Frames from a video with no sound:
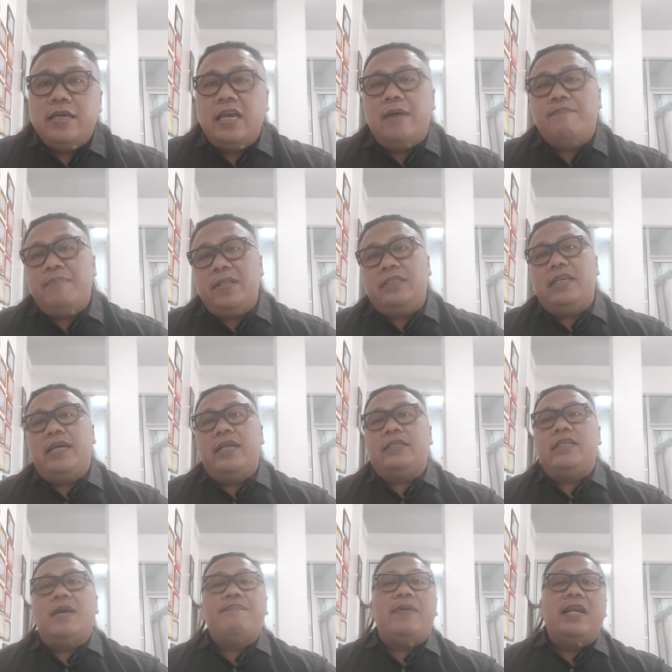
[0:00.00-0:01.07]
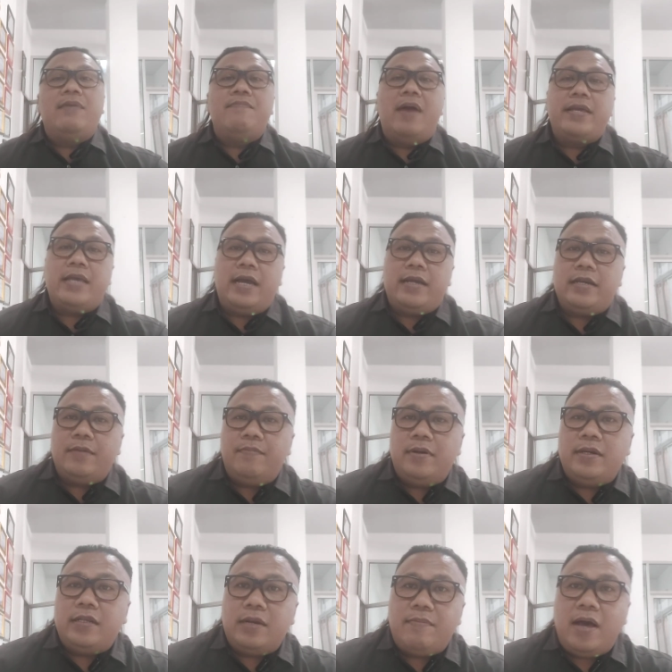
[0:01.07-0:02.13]
Yang Bid Series yang paling banyak
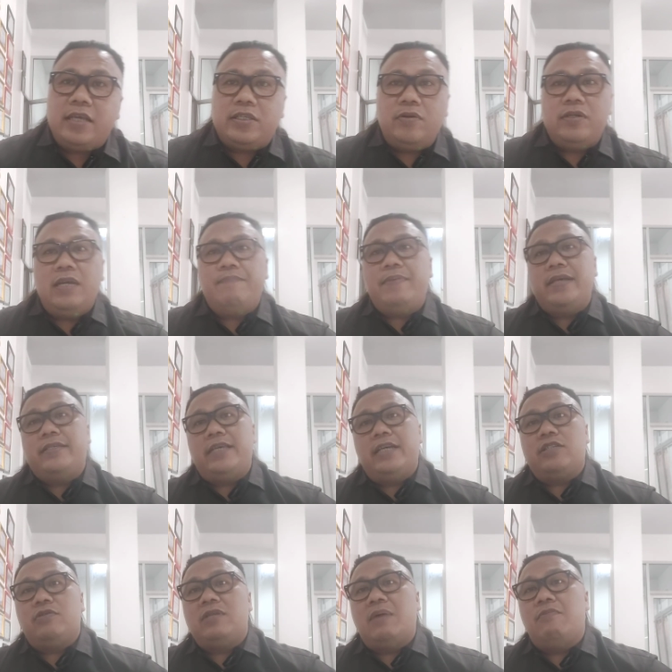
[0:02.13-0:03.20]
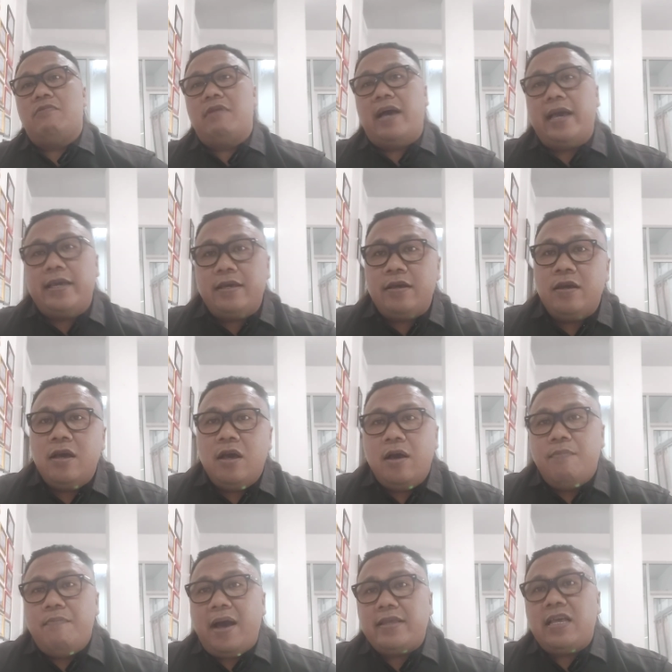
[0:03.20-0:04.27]
teman-teman, termasuk di PCX sudah mulai
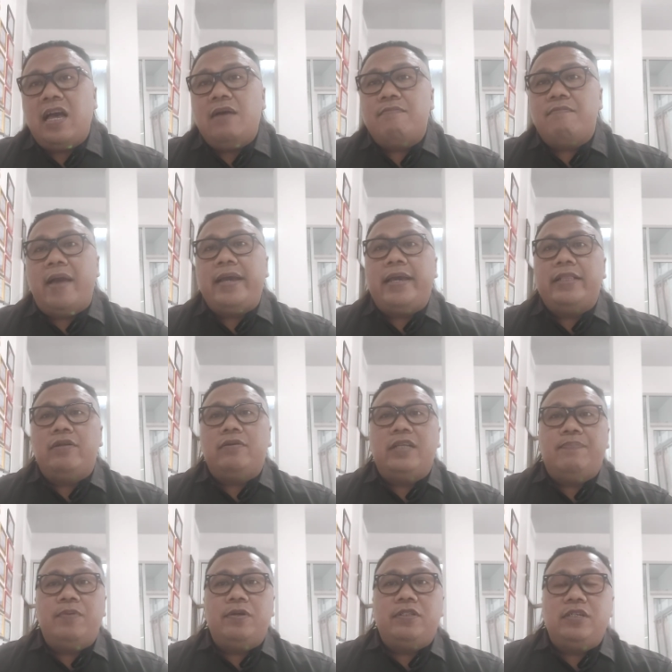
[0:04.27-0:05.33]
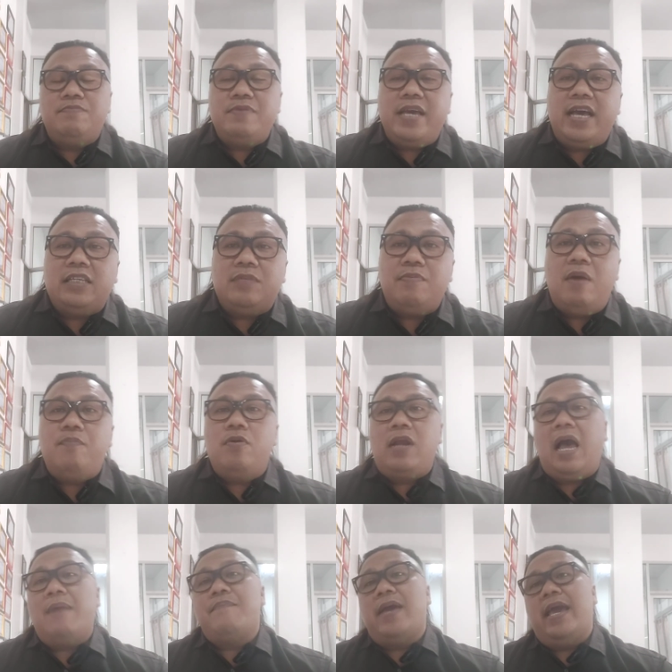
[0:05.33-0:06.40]
banyak, baik itu tipe CBS maupun
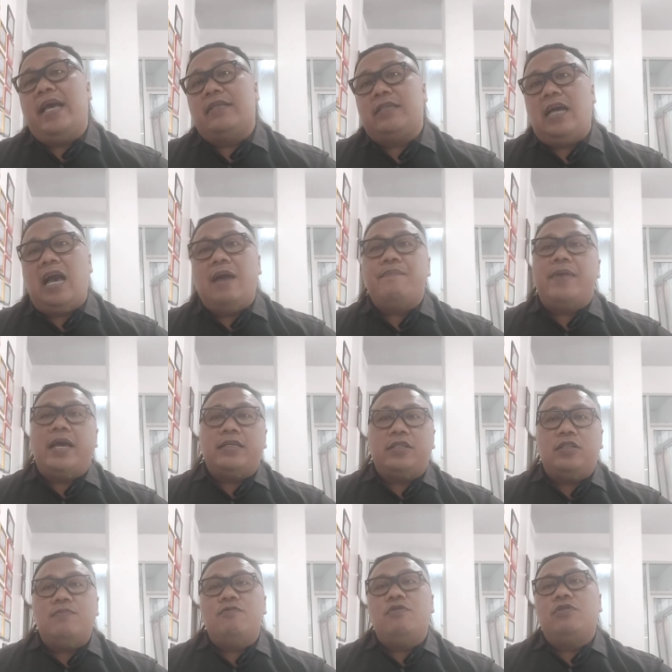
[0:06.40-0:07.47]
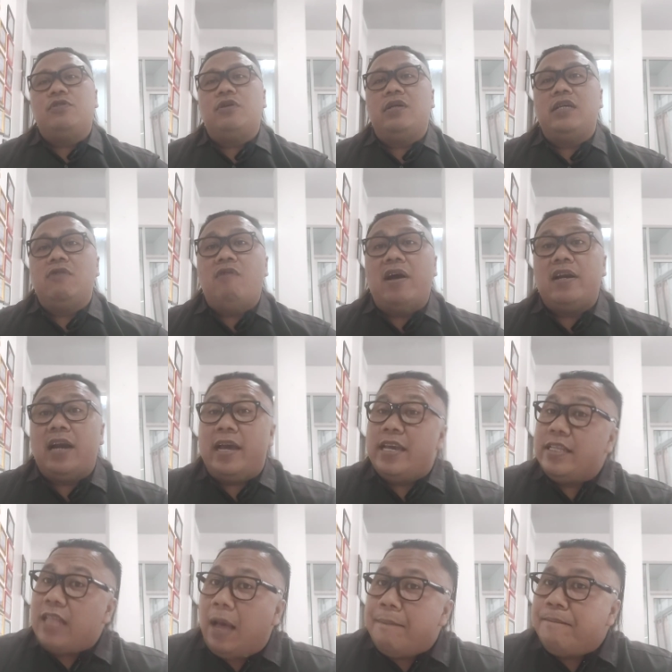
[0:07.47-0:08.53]
ABS. Yang ABS itu muncul di warna
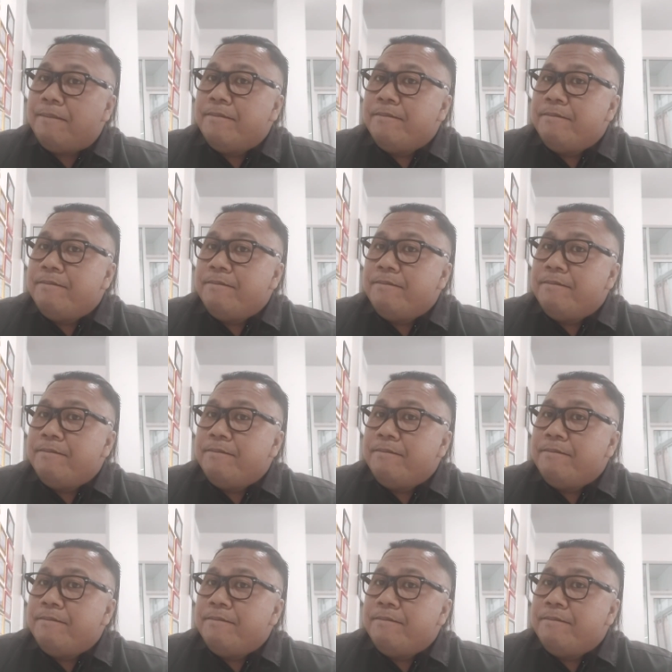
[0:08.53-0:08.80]
hitam.